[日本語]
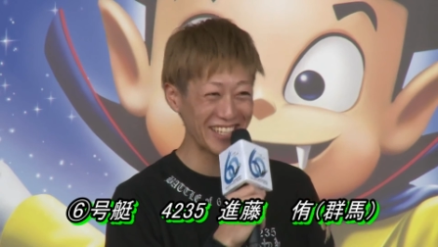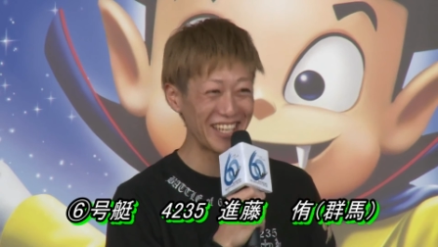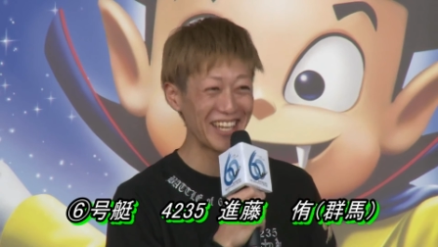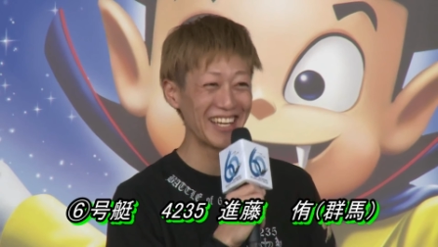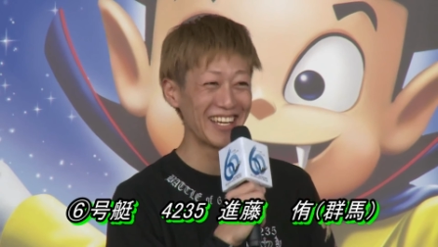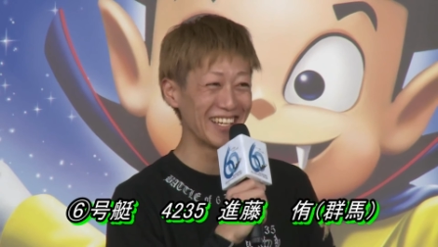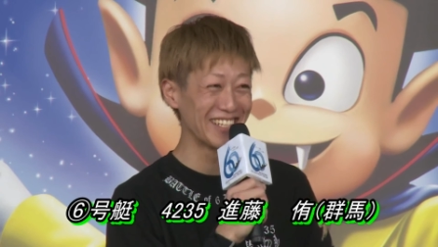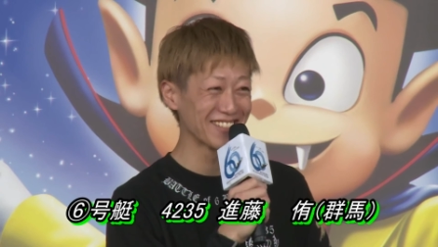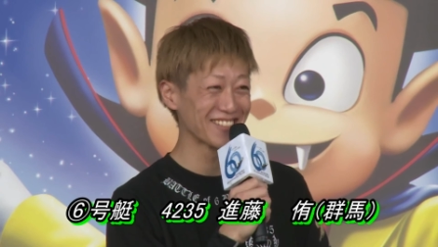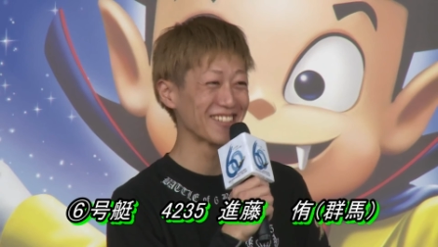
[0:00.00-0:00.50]
い
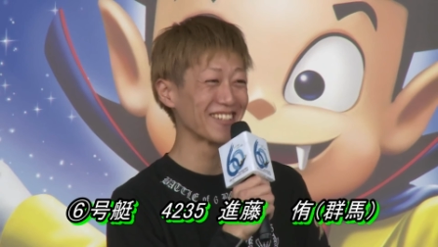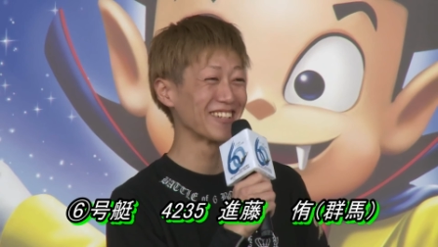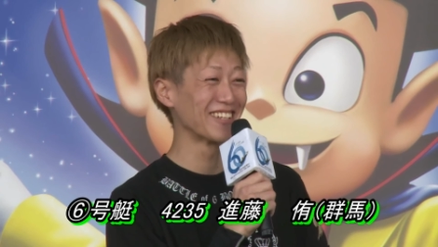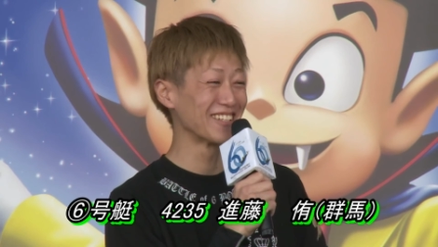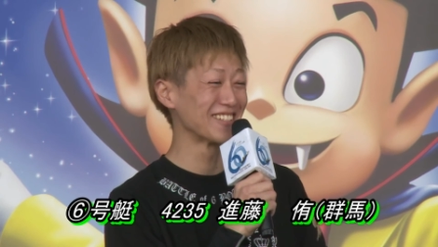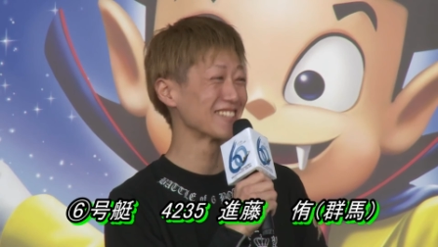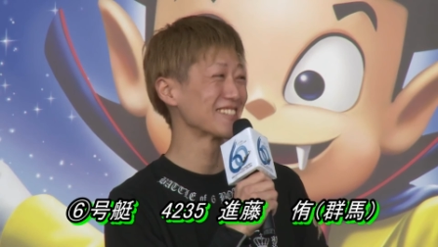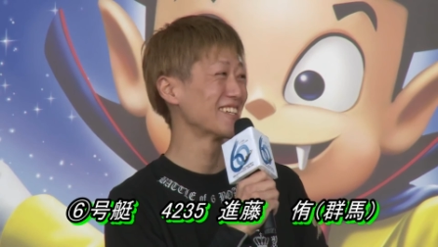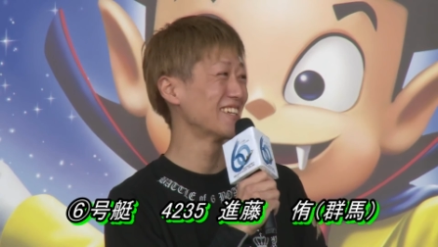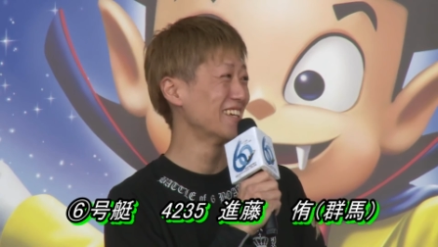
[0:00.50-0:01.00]
やいやそんなこと
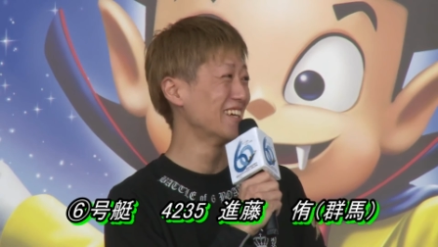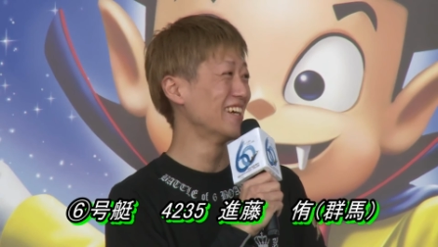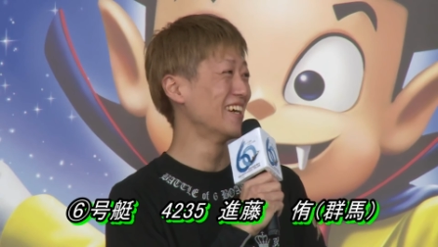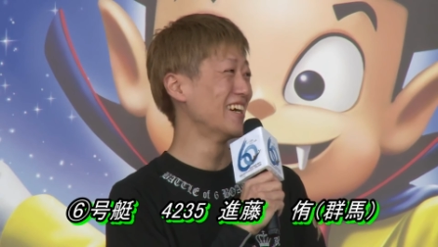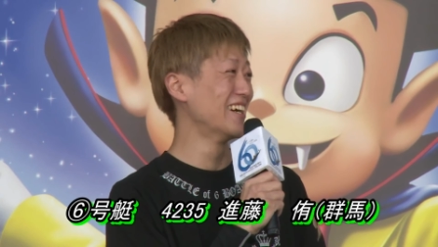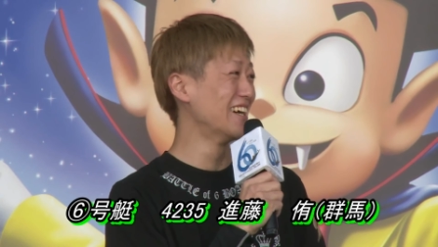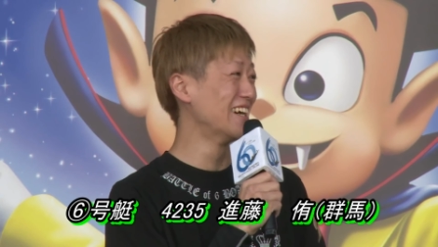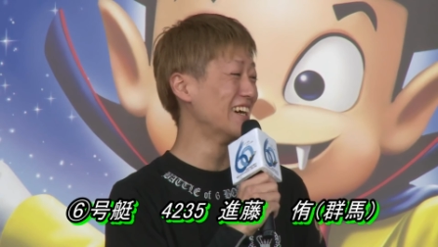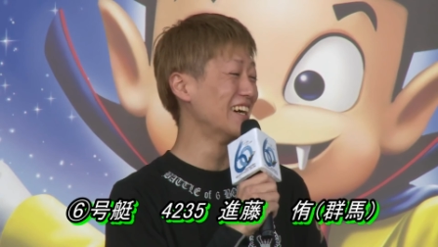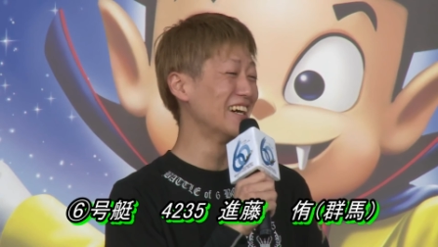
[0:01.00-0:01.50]
で
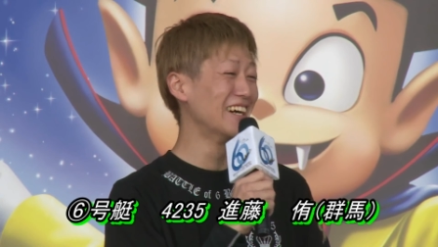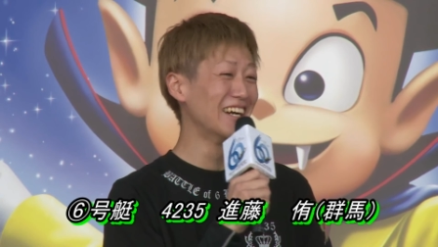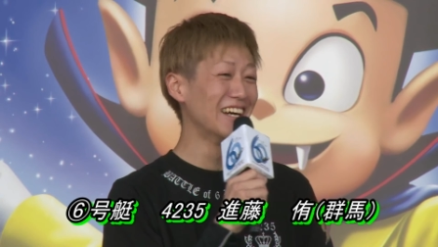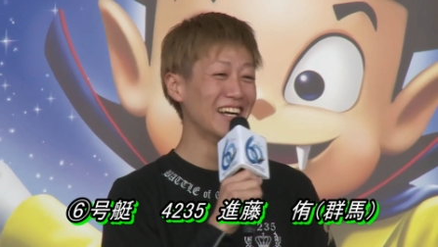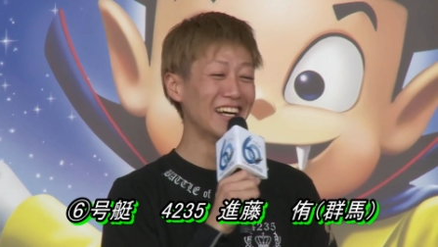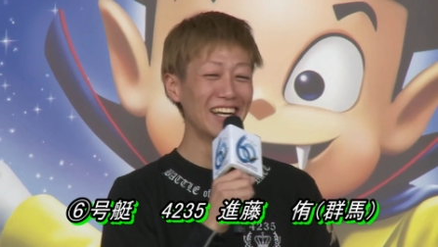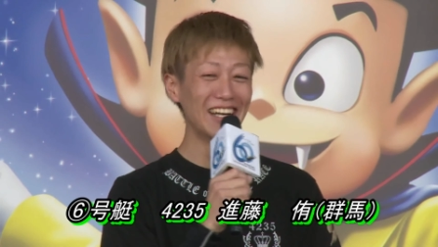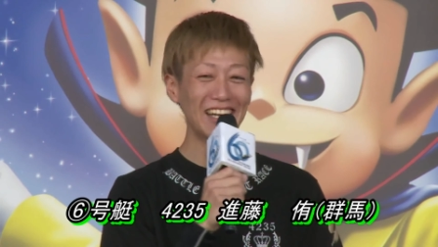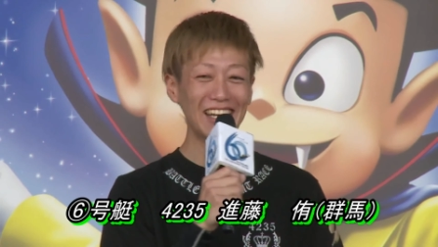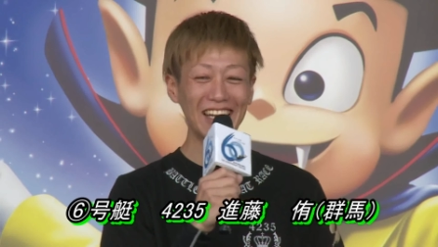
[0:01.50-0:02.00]
す
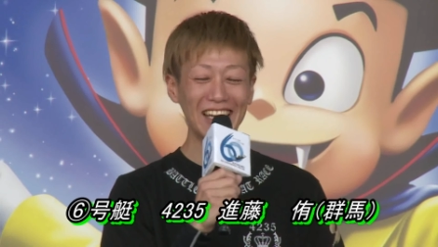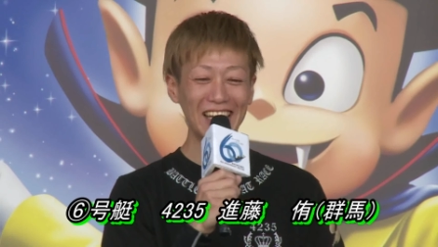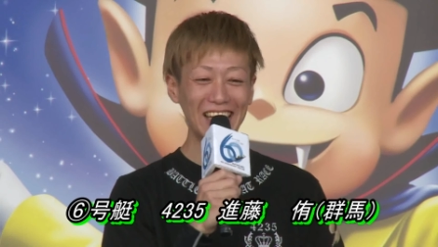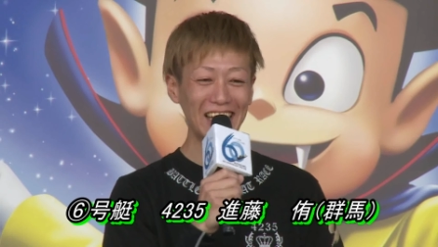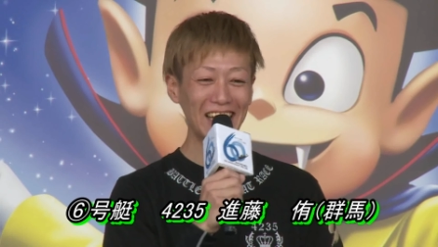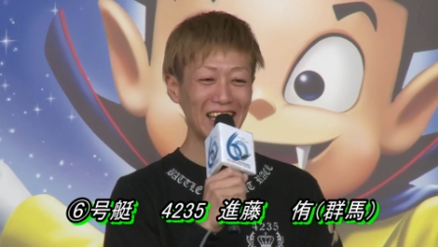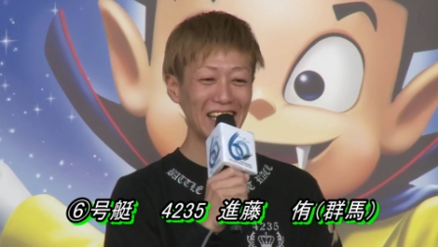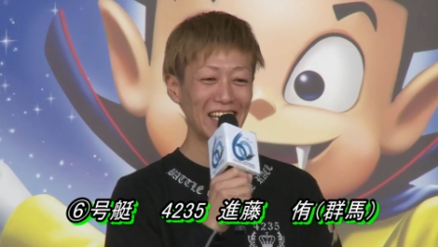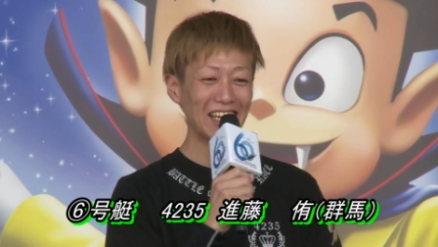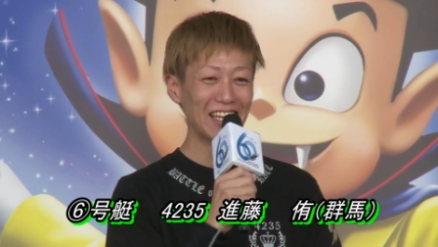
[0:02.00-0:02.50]
ちょっと伸びやき
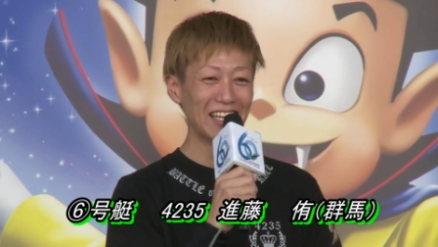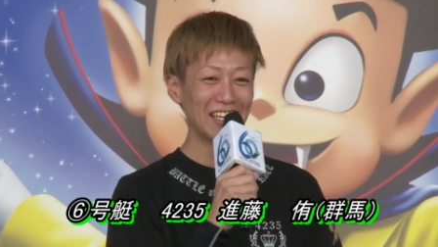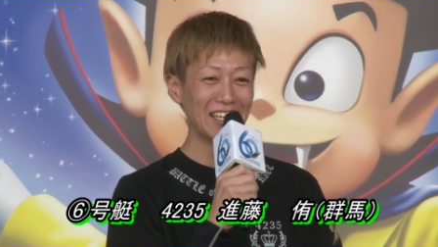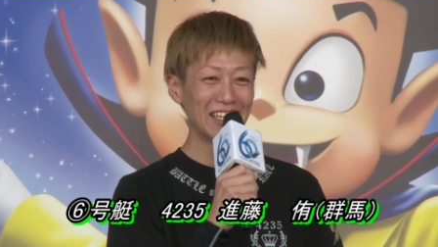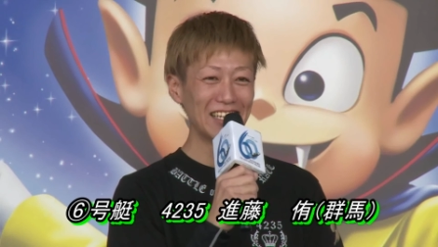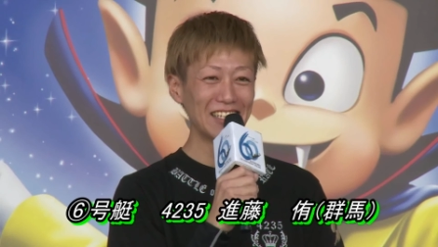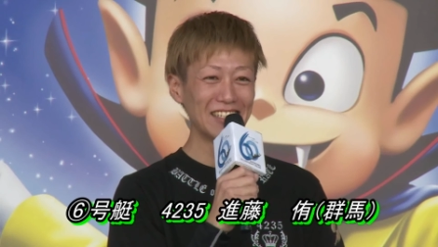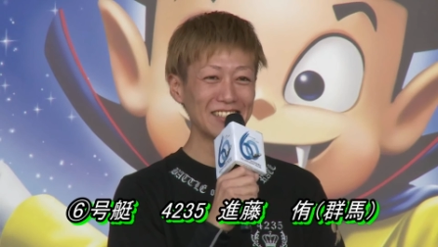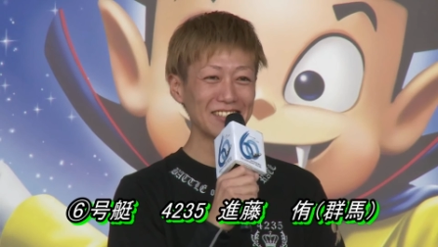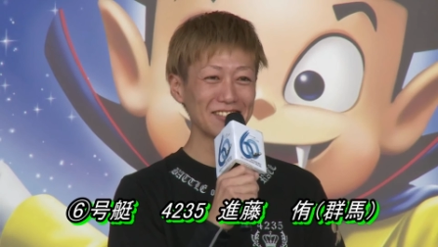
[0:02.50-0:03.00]
そうなでも感
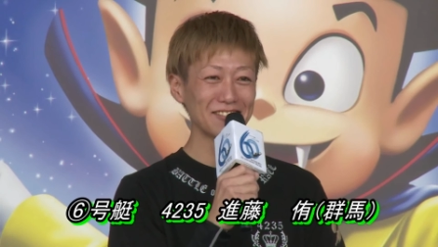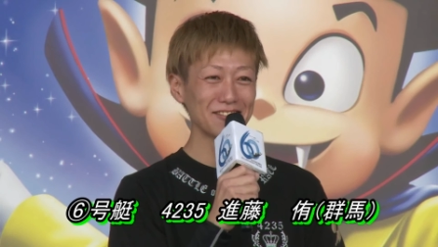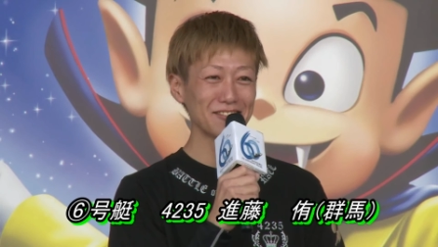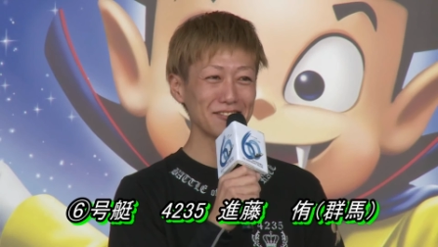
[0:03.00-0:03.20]
じが